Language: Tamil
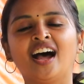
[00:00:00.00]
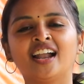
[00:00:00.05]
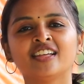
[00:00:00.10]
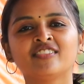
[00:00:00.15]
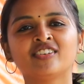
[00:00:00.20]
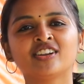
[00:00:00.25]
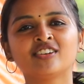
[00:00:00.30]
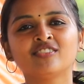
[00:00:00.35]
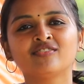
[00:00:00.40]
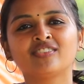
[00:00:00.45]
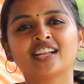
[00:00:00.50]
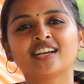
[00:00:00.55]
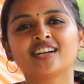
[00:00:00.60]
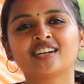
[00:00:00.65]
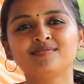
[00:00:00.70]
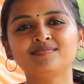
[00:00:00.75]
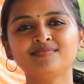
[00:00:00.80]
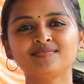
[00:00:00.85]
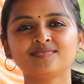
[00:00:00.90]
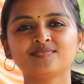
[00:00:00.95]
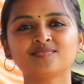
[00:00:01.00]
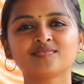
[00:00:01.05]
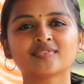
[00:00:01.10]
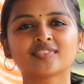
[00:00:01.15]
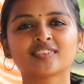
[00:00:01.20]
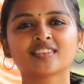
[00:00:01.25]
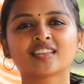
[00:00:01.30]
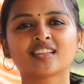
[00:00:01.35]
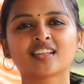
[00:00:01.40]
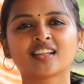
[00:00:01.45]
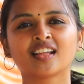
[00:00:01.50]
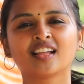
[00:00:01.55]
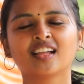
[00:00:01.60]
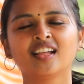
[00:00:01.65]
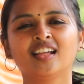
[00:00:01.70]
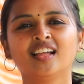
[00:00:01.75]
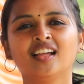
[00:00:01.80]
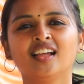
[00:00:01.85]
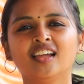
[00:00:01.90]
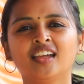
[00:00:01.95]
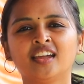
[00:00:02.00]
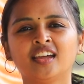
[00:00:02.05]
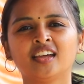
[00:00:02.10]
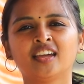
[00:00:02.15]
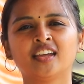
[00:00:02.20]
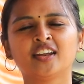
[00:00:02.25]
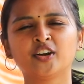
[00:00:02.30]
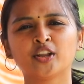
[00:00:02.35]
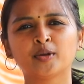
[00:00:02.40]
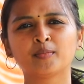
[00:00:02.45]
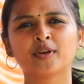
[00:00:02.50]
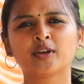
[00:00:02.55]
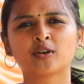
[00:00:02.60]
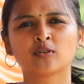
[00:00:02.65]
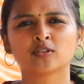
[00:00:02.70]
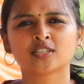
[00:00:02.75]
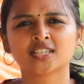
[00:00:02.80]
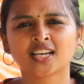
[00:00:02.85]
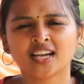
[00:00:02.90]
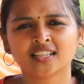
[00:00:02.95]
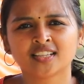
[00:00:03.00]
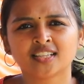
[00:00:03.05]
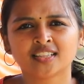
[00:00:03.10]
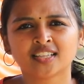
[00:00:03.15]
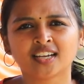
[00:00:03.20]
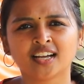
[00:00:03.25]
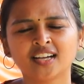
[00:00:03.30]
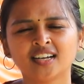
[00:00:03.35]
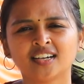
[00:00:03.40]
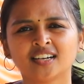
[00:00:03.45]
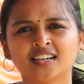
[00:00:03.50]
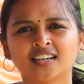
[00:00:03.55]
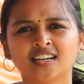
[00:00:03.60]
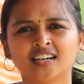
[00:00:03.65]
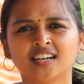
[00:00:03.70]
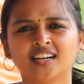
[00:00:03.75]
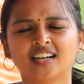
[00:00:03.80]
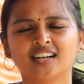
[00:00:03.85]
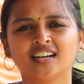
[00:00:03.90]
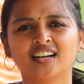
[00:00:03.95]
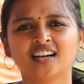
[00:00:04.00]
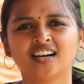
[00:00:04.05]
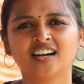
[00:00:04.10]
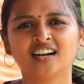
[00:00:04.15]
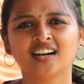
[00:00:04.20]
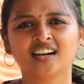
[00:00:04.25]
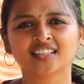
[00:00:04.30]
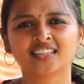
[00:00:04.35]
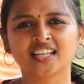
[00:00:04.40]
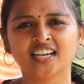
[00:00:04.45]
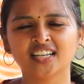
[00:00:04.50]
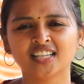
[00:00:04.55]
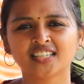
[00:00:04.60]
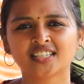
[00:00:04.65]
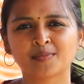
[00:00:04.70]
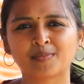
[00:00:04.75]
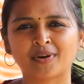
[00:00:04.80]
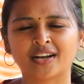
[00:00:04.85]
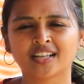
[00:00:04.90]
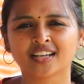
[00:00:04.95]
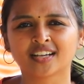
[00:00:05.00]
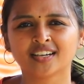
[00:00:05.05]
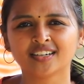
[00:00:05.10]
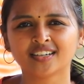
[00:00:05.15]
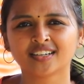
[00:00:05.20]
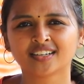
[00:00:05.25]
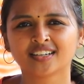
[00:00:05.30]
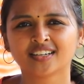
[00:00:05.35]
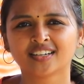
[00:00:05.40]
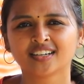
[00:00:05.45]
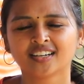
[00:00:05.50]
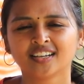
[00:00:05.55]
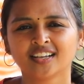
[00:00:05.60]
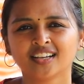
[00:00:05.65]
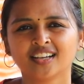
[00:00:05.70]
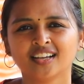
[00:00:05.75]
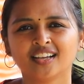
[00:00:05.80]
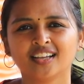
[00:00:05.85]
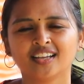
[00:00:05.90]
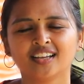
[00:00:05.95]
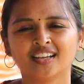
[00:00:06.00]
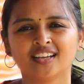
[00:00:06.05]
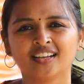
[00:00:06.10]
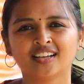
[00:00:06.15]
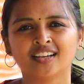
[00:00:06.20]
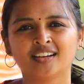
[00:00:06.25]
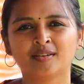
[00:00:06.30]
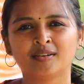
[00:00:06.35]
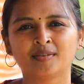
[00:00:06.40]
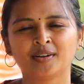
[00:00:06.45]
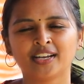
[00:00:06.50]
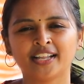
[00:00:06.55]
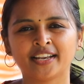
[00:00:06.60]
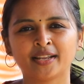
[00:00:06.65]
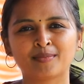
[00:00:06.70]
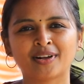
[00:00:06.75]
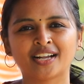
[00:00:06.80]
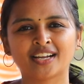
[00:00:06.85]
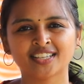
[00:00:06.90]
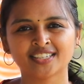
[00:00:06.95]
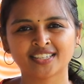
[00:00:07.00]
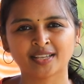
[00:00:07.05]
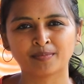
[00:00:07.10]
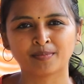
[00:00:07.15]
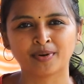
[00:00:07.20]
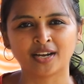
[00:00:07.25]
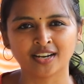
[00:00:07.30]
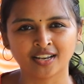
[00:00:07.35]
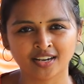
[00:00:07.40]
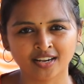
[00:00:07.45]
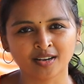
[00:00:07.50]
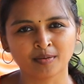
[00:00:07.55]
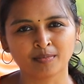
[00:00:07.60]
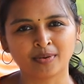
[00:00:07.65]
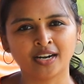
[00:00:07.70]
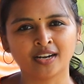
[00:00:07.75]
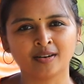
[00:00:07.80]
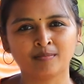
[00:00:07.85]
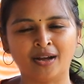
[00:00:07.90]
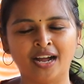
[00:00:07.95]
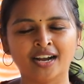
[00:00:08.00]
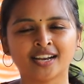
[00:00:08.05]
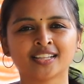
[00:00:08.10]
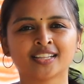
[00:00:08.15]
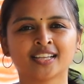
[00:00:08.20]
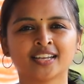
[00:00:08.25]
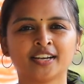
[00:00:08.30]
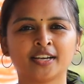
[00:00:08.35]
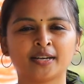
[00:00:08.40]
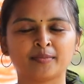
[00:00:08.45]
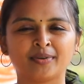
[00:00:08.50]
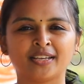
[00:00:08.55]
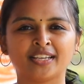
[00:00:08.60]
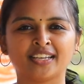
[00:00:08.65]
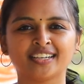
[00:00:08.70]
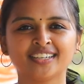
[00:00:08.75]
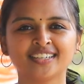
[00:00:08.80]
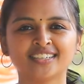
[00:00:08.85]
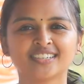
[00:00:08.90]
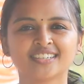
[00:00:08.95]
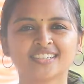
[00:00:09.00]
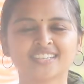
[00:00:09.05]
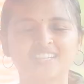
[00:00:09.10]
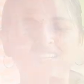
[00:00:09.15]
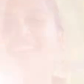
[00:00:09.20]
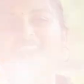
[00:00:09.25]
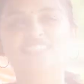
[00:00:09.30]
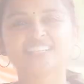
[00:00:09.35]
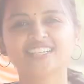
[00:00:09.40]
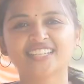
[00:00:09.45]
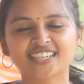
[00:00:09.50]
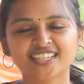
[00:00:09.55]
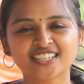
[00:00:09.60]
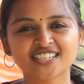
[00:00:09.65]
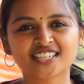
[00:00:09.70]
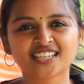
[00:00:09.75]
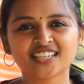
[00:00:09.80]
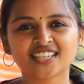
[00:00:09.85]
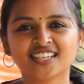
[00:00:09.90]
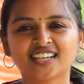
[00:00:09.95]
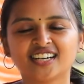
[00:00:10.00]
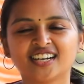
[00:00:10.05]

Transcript: அனைவருக்கும் வணக்கம் என்னுடைய பேர் ரோஜா ஆதித்யா தனி இசை பாடகர் நிறைய மக்கள் இசை பாடல்கள் பாடுறதை கேட்டிருப்பீங்க இந்த நிகழ்ச்சி